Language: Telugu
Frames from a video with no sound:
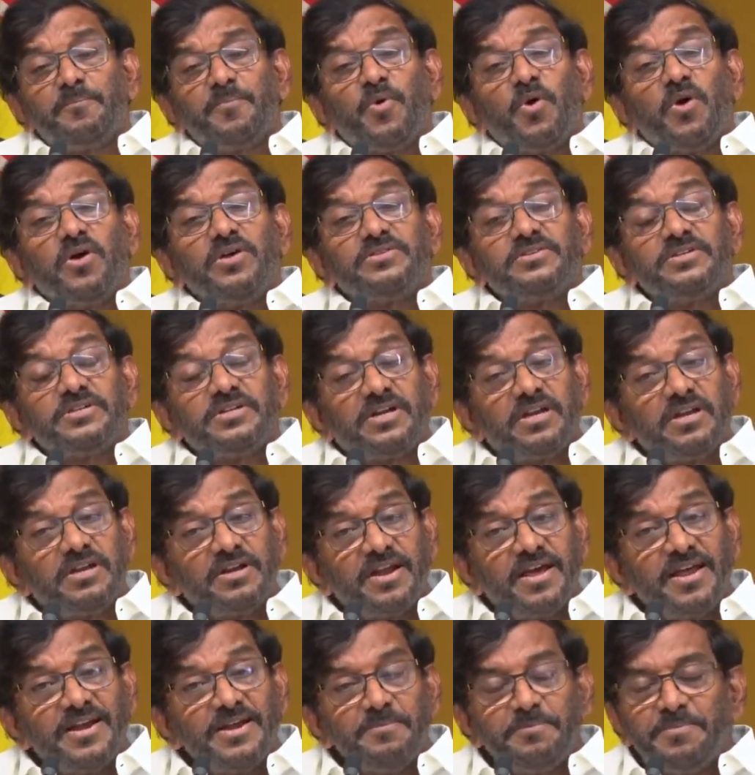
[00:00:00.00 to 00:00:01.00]

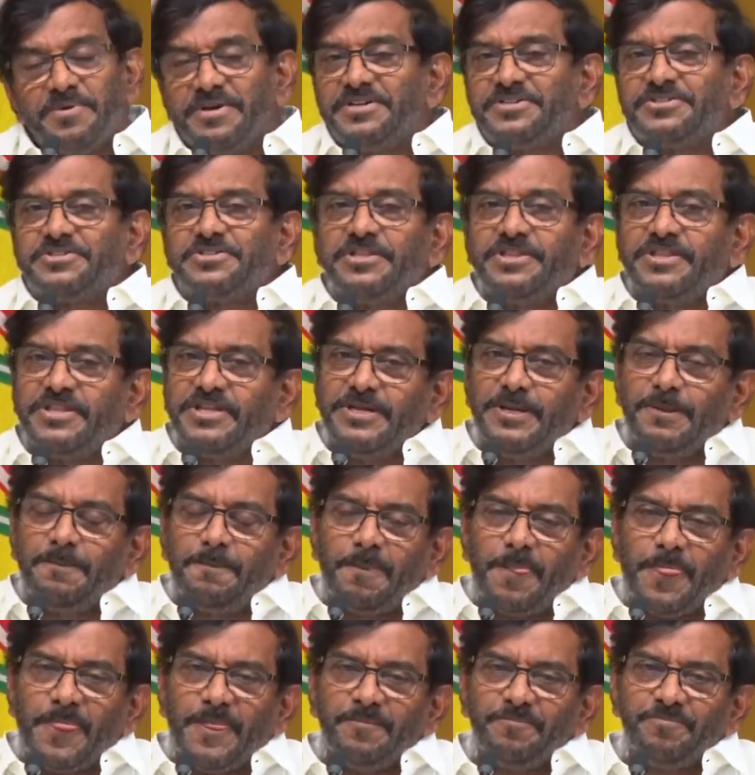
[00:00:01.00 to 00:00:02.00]
డిపాజిట్లు రాని పరిస్థితి
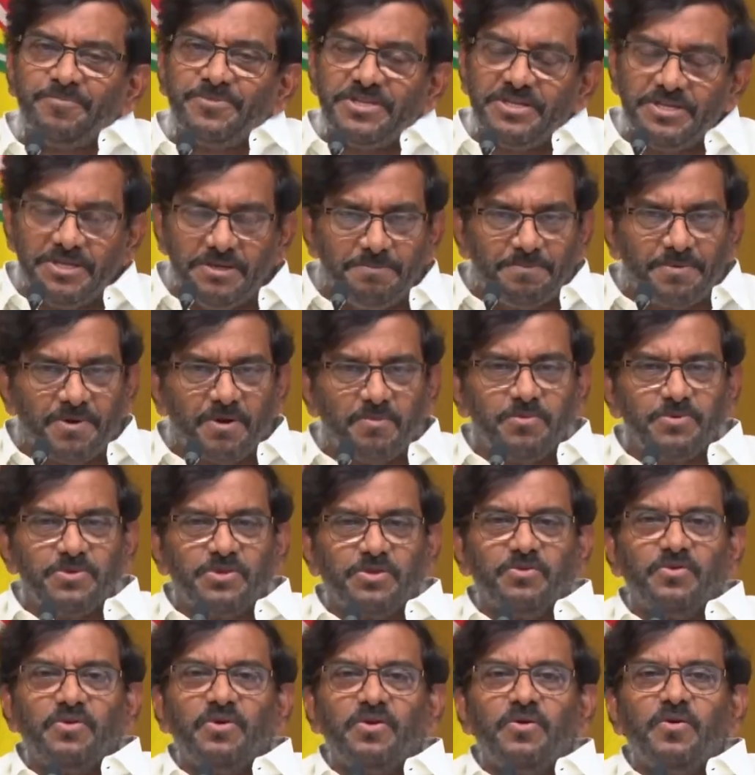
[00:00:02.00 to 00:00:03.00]
ఈ
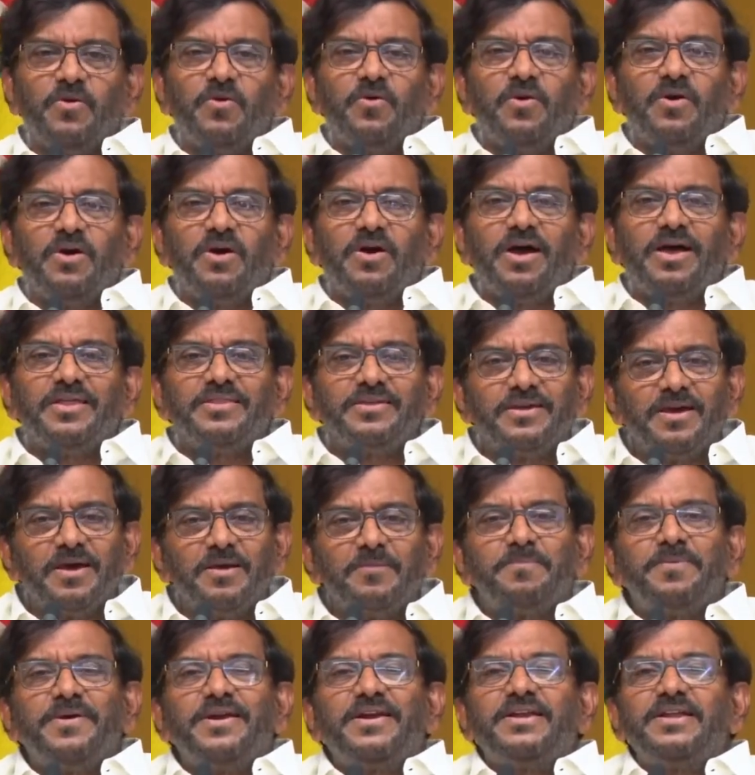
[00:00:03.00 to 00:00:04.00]
ప్రభుత్వంలో
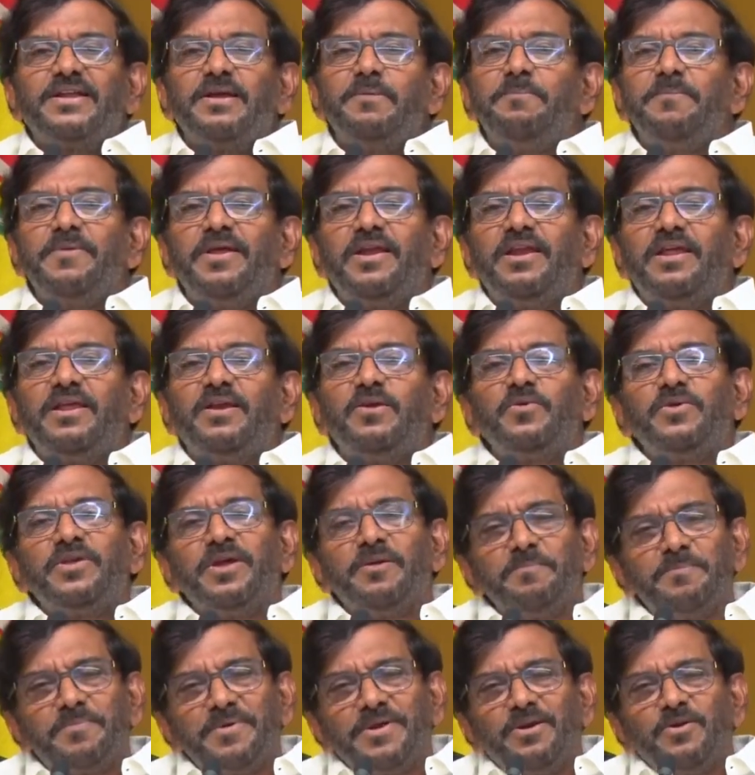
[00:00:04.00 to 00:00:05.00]
అధికార పార్టీ ఎమ్మెల్యేలు
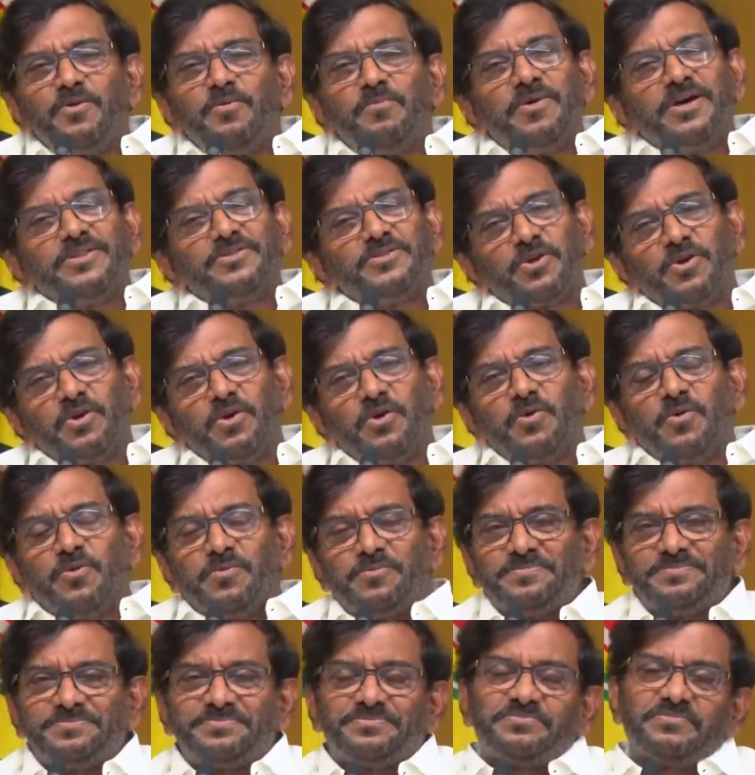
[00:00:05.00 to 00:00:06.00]
ఎంపీలు మంత్రులు
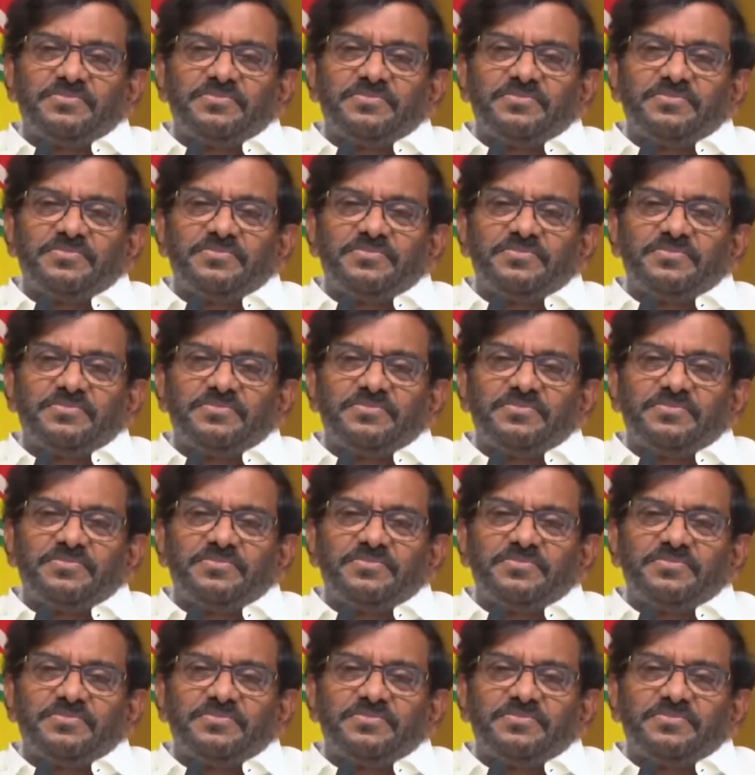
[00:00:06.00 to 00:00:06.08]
